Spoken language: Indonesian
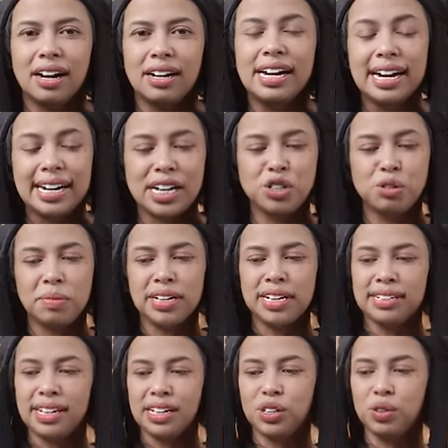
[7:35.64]
Dan nggak cuma di
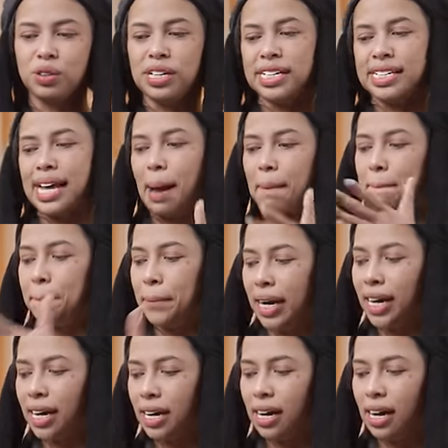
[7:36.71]
situ, di
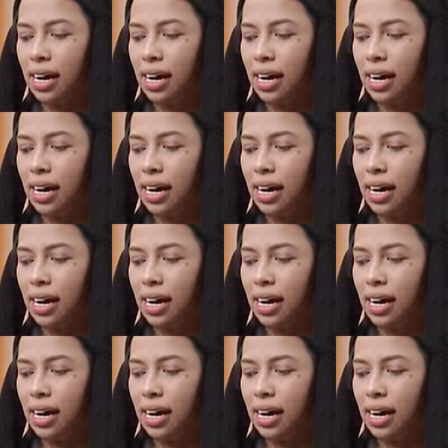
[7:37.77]
samping